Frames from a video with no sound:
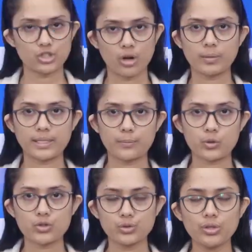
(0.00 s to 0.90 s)
সংবাদ এই
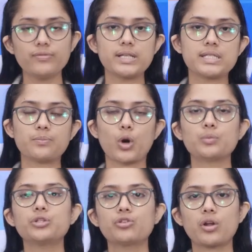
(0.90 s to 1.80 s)
পর্যন্তই ফিরছি
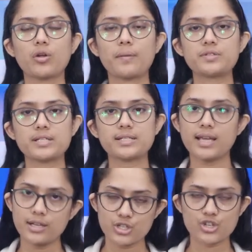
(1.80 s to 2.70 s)
পরবর্তী অন্যান্য আপডেট
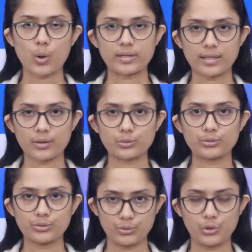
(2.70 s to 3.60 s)
নিয়ে সঙ্গে থাকুন
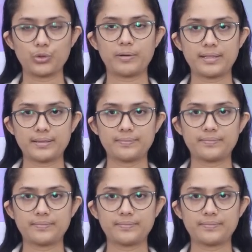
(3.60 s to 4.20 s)
ধন্যবাদ